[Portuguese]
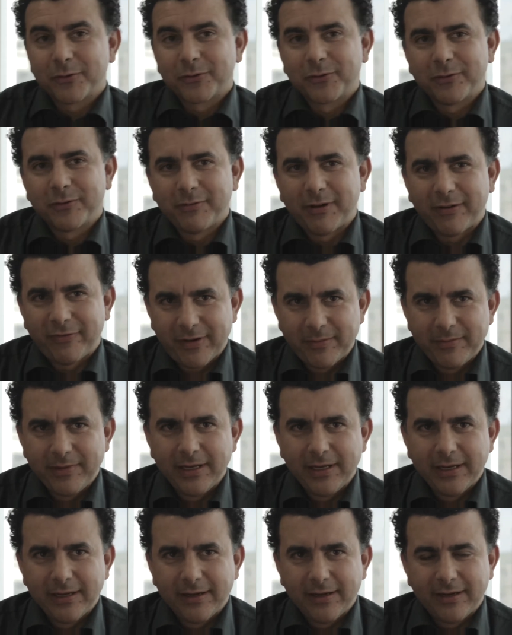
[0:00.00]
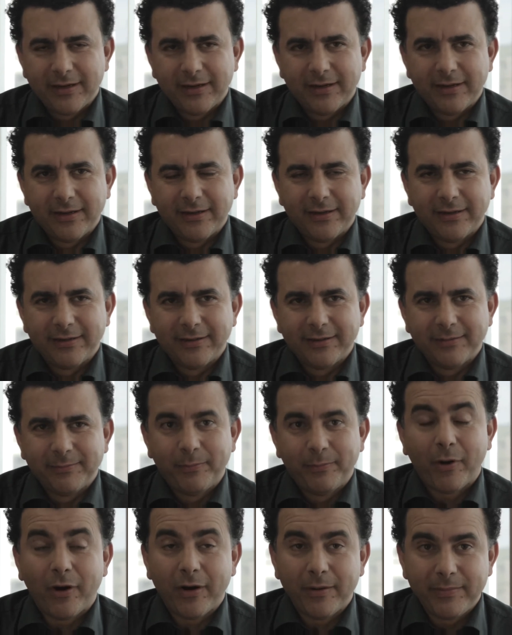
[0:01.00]
Eu sou de uma família
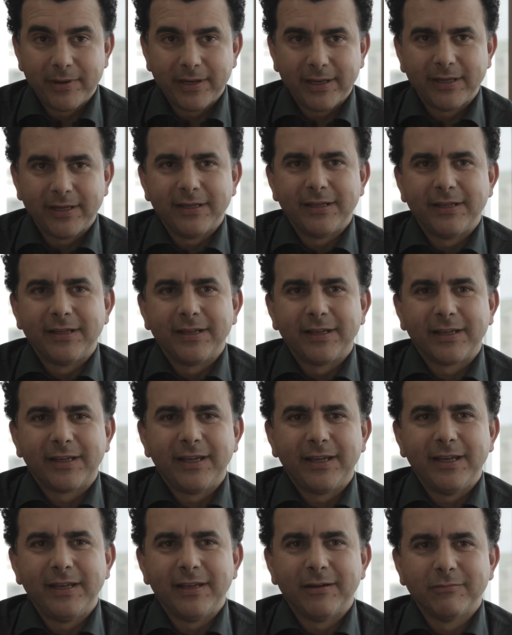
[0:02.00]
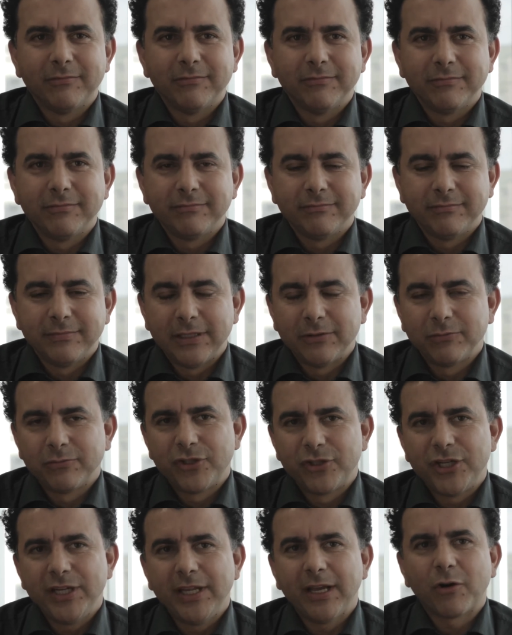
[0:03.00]
pobre que não, não
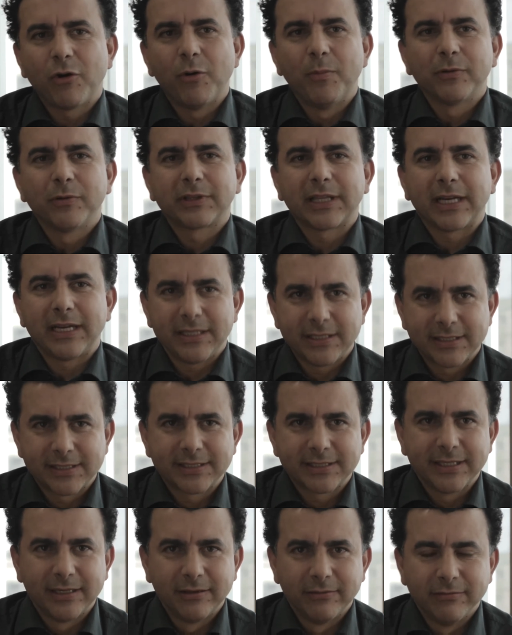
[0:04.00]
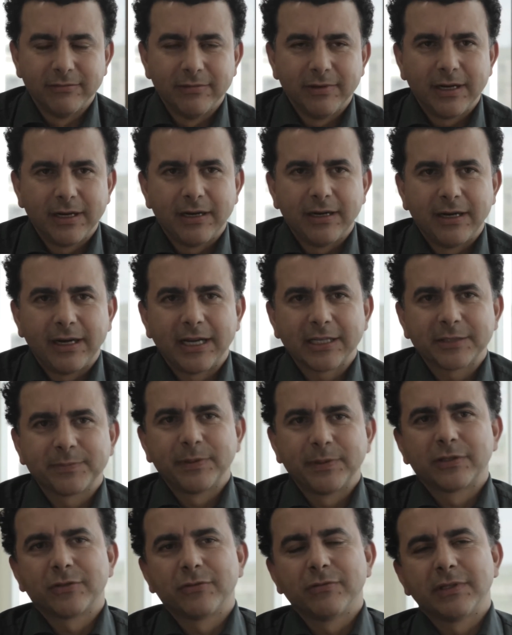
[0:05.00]
tinha como tradição as
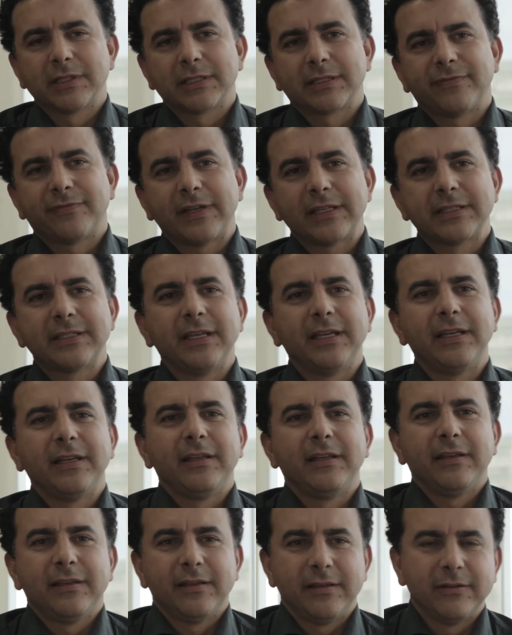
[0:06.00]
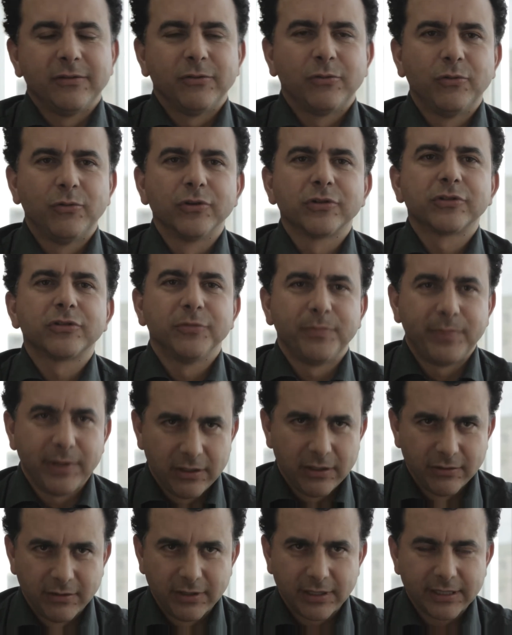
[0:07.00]
pessoas fazerem o curso
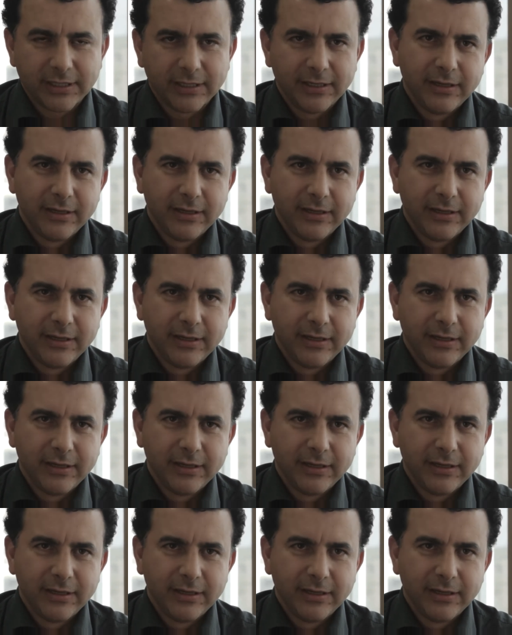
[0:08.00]
superior.